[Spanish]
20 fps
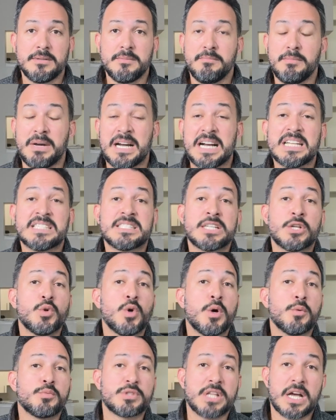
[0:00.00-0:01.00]
van a ser un
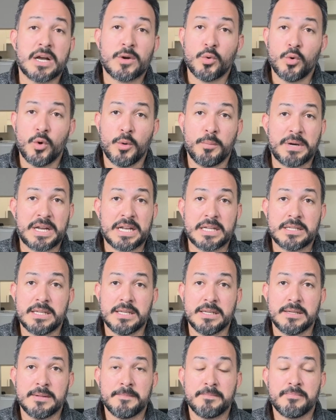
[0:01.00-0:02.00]
obstáculo para
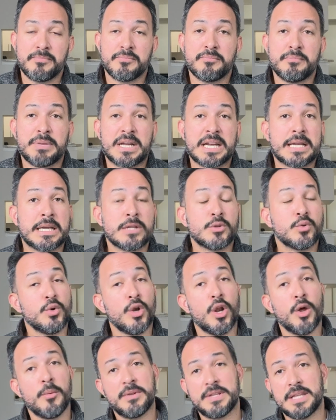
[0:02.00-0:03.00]
ti, para que tú no
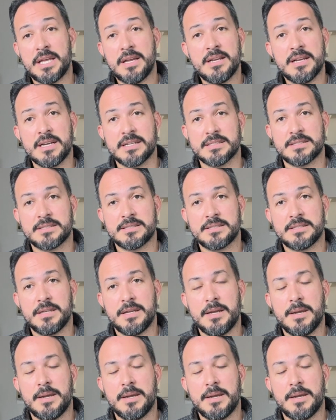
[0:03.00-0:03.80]
lo obtengas.